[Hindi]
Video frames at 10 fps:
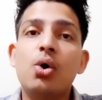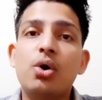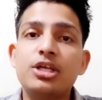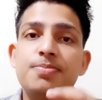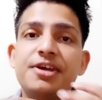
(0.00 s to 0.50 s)

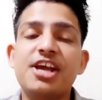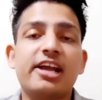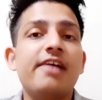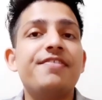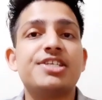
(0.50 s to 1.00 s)
और इसमें क्या
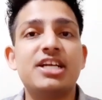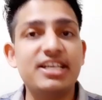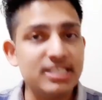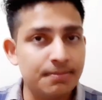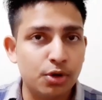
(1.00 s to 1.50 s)
क्या
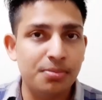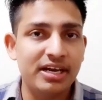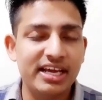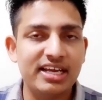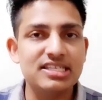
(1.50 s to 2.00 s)
फैसिलिटीज हमको
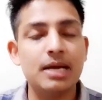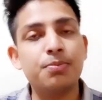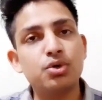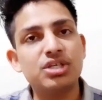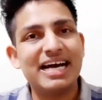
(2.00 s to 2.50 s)
मिलेगी
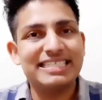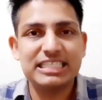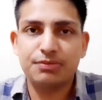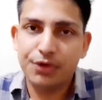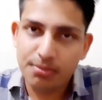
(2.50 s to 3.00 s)
सब कुछ आज
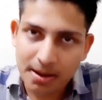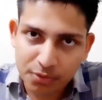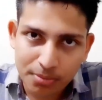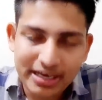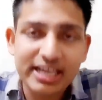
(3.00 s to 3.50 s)
की इस वीडियो में
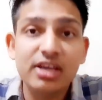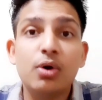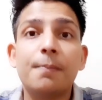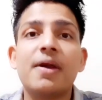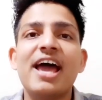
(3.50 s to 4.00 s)
आपको मिलेगी
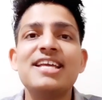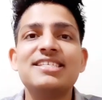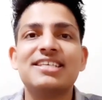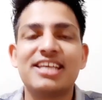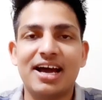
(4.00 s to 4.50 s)
और
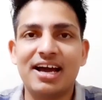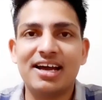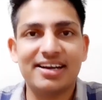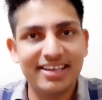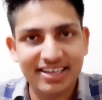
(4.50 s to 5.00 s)
प्राइस क्या
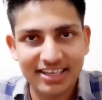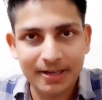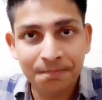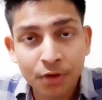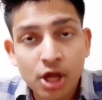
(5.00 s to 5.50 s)

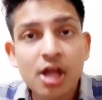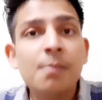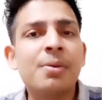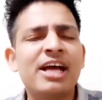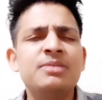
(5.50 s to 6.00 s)
रहेगी
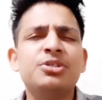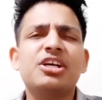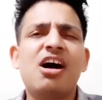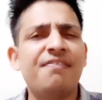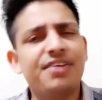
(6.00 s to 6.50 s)
प्राइस
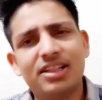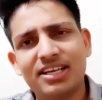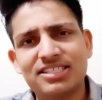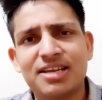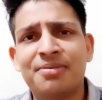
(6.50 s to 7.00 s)
मुझे काफी हद
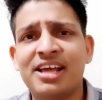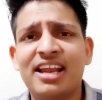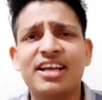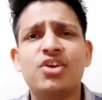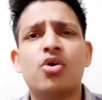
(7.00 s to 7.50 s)
तक इसकी
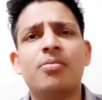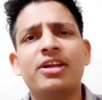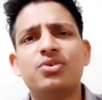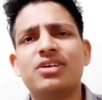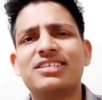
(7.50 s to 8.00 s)
बढ़िया लगी
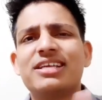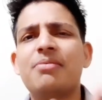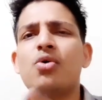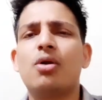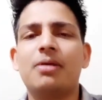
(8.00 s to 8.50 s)
नॉर्मल यूजेज
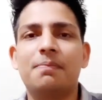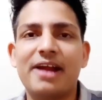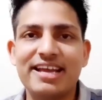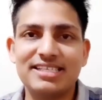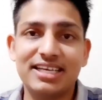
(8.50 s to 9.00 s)
का नॉर्मल
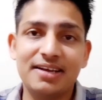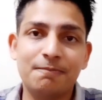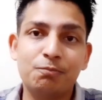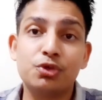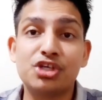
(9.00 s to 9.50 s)
प्राइस है
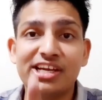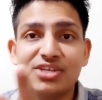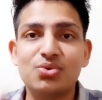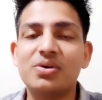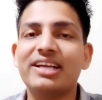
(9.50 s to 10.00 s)

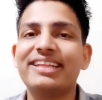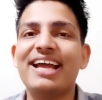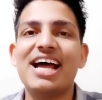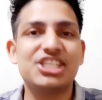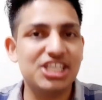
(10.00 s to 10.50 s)
चलिए शुरू करते
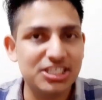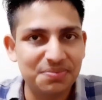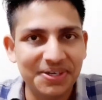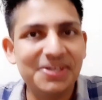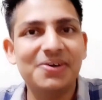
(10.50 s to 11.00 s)
हैं आज की
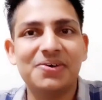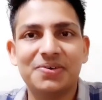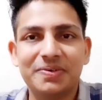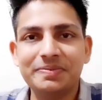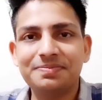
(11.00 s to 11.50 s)
इस वीडियो
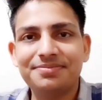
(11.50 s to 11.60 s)
को